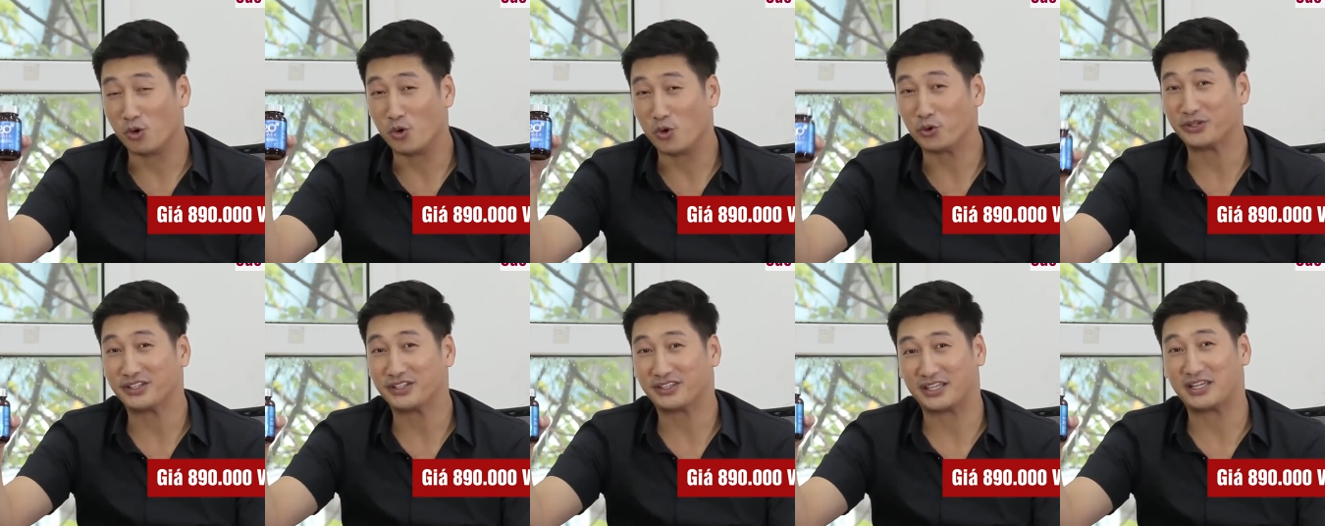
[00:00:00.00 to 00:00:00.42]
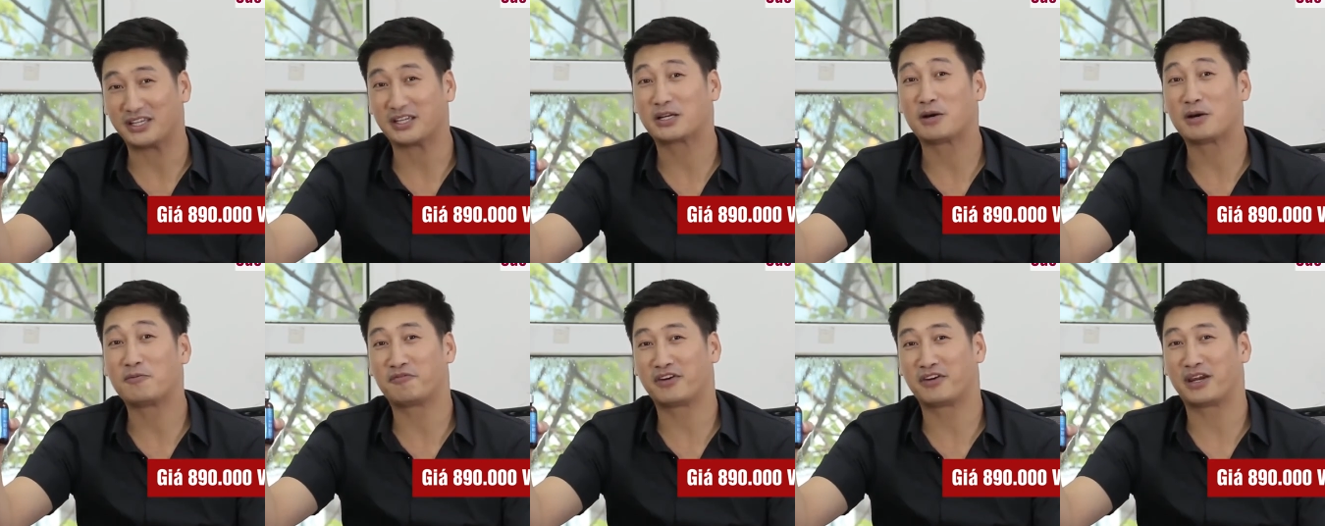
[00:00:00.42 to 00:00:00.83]
Bộ Y tế
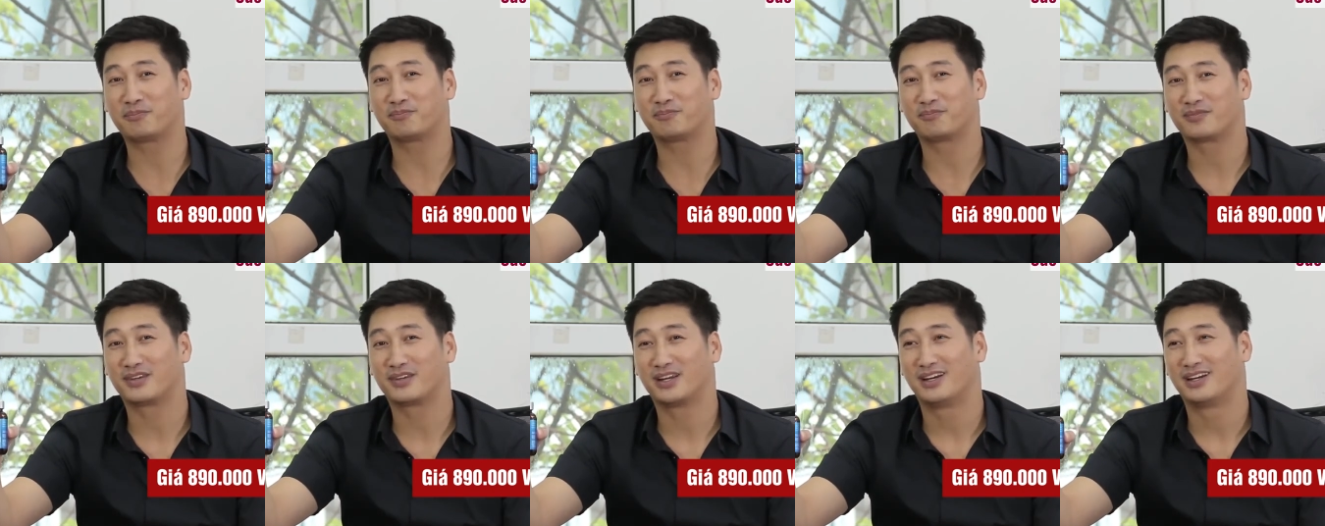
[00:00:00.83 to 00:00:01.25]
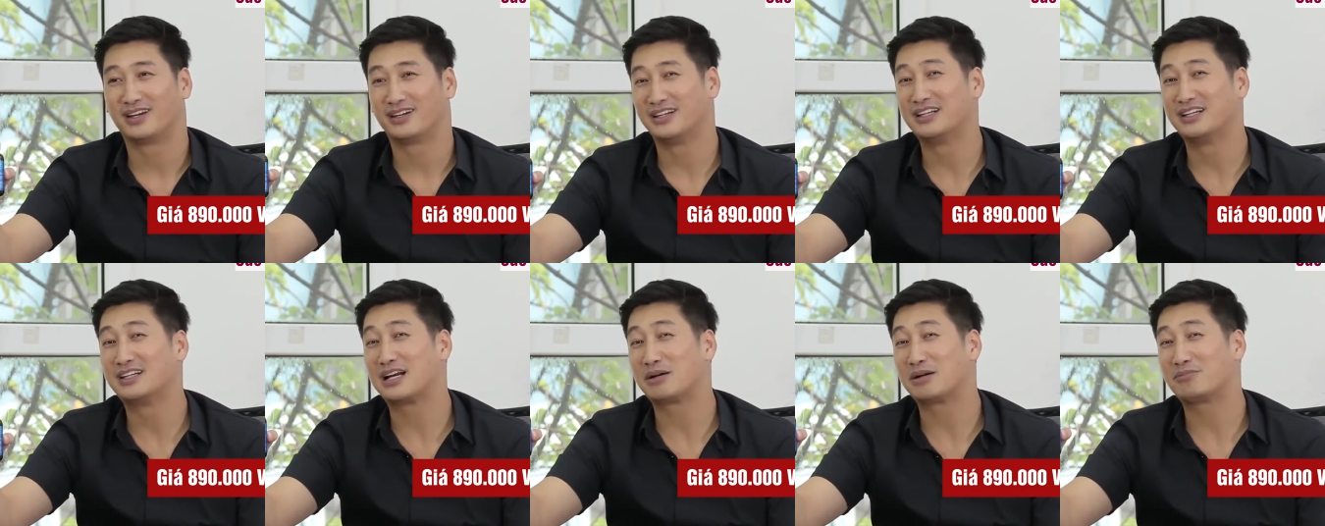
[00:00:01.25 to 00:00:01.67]
cấp phép
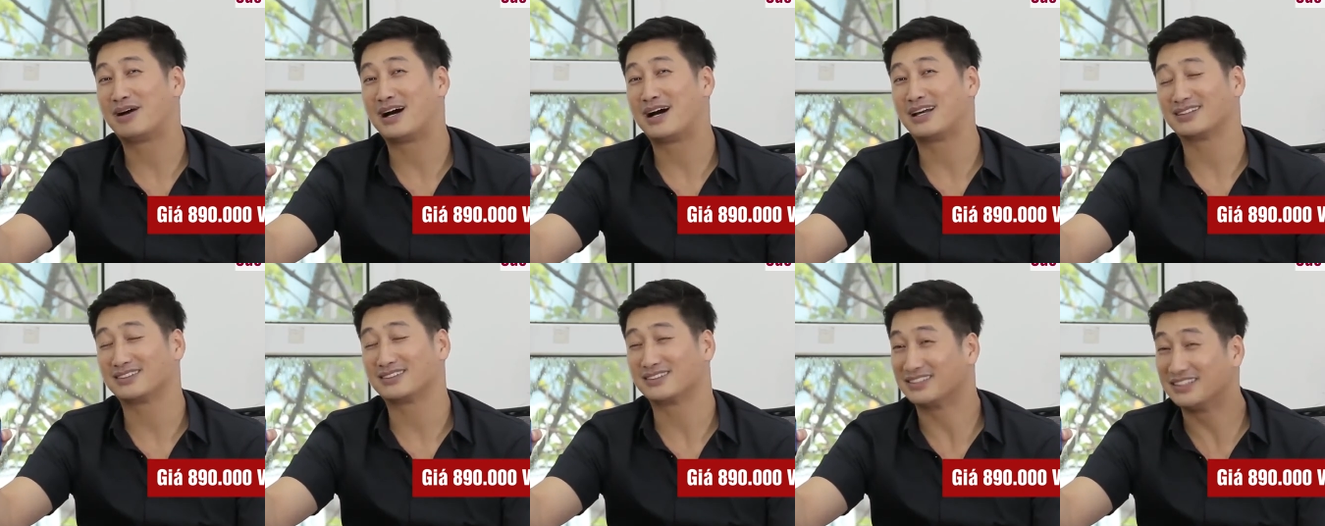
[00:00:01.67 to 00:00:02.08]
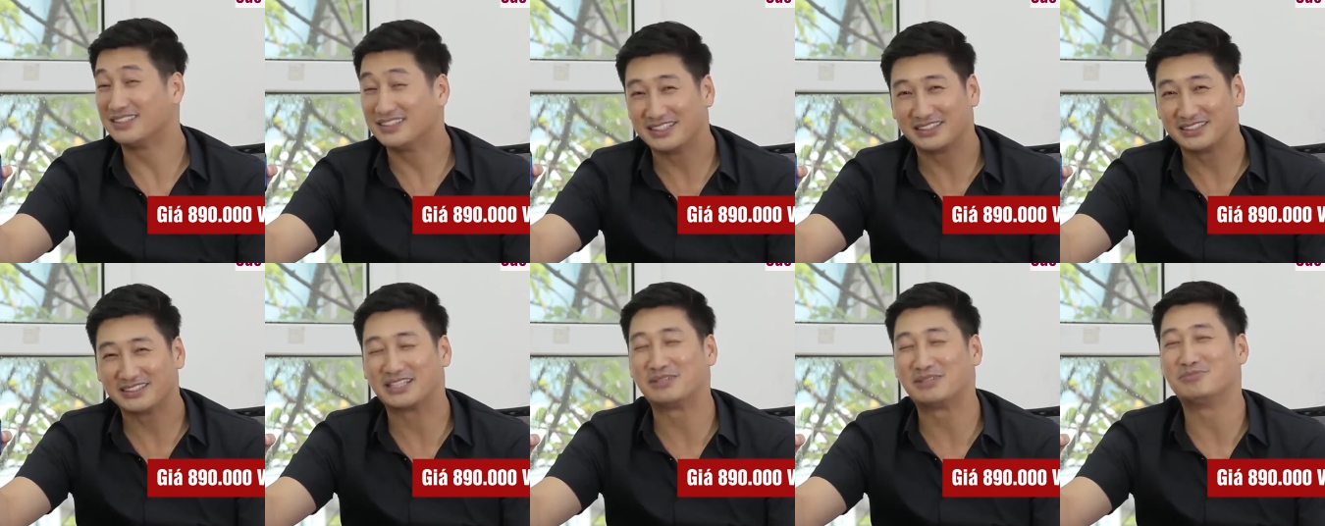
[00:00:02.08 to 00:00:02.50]
nên các bạn cứ
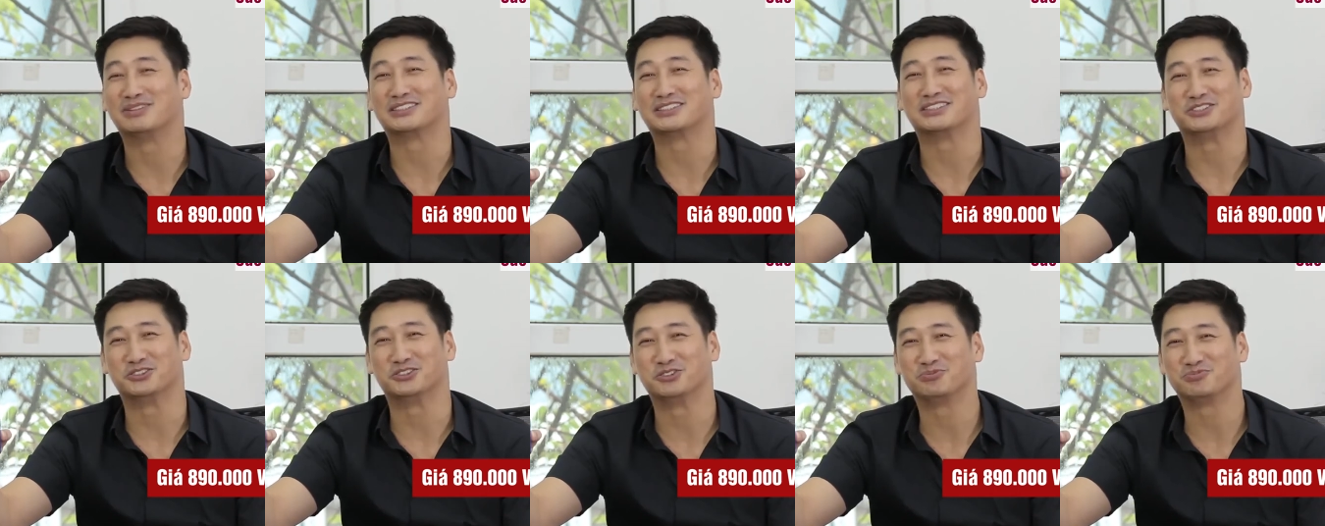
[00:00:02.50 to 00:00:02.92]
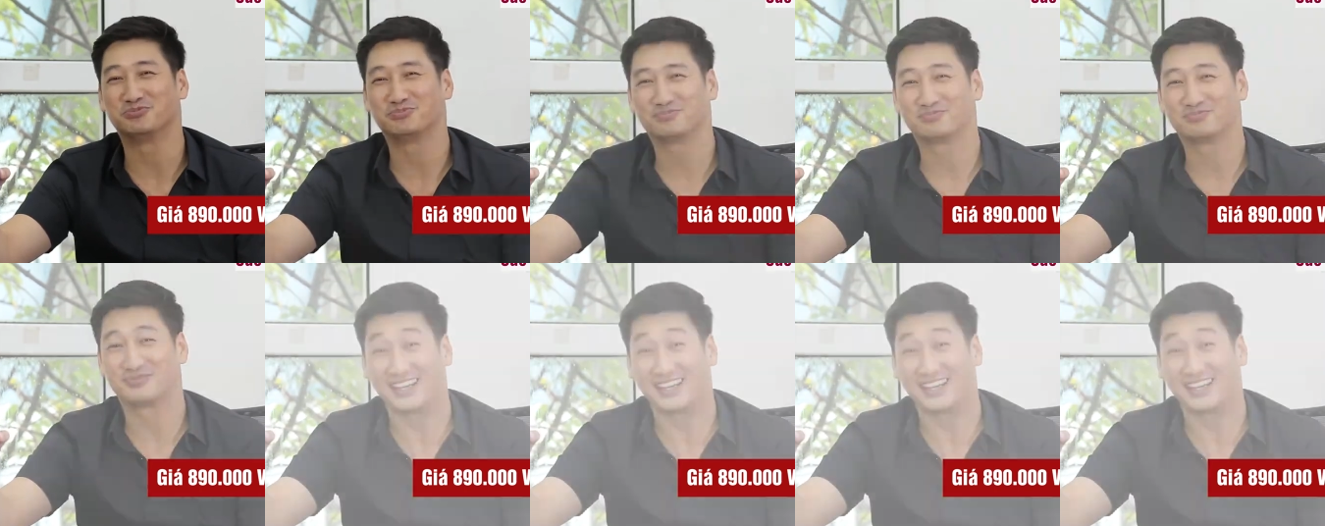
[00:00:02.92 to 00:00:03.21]
yên tâm mà sử dụng